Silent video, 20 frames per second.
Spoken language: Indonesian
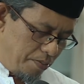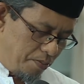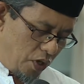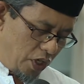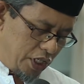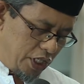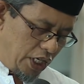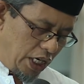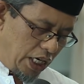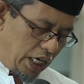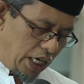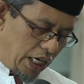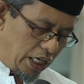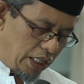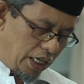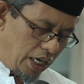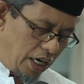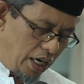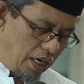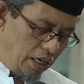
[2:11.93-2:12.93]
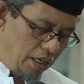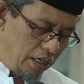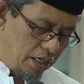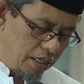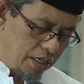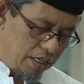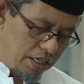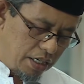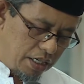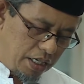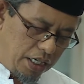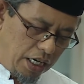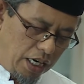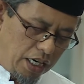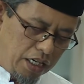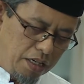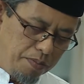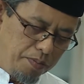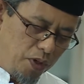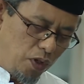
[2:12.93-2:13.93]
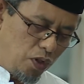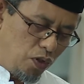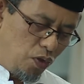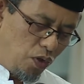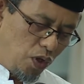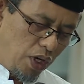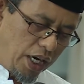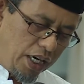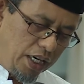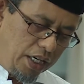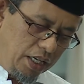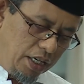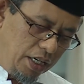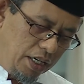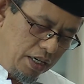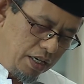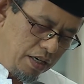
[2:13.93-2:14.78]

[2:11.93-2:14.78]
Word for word: wasiat harta yang diperuntukkan